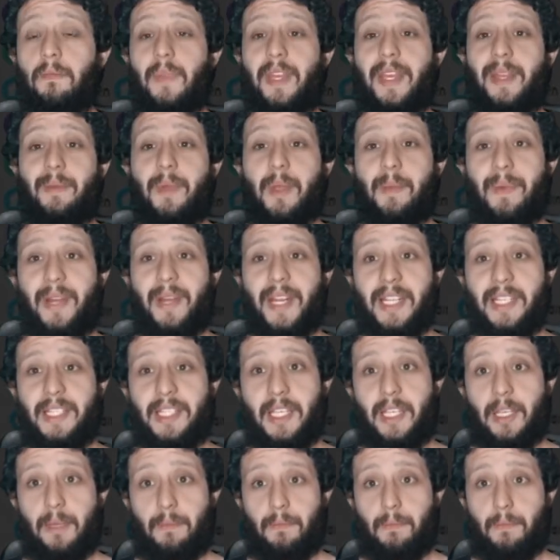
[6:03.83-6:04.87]
Me
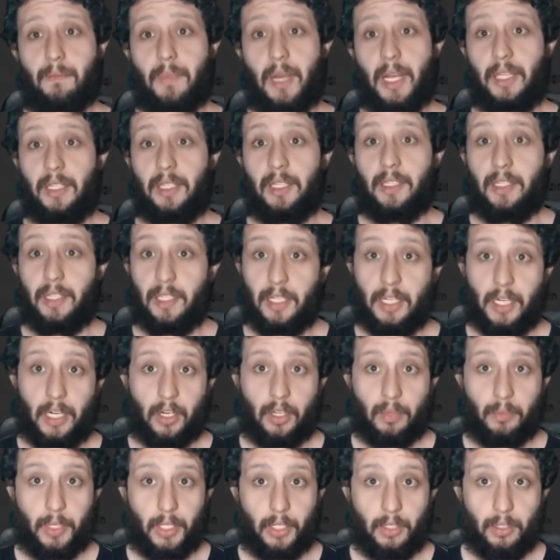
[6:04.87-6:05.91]
parece bastante claro a
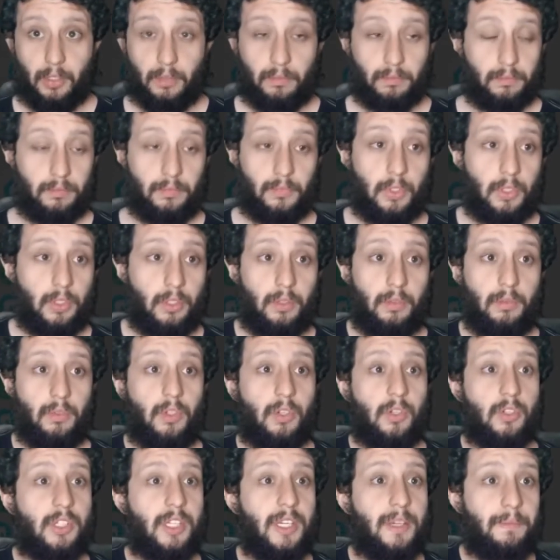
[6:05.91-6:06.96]
mí, ¿no? No, no lo
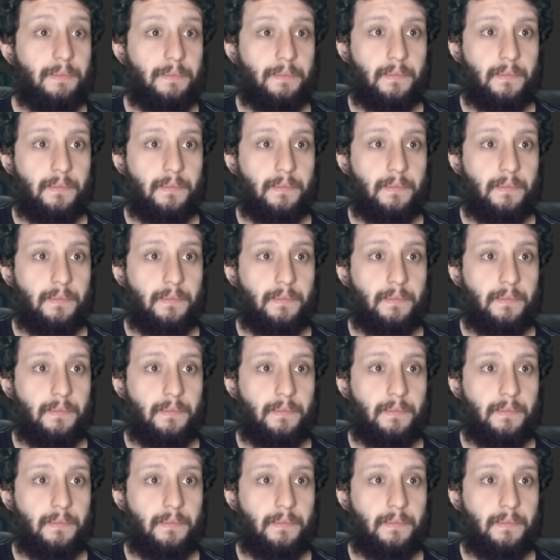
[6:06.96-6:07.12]
sé.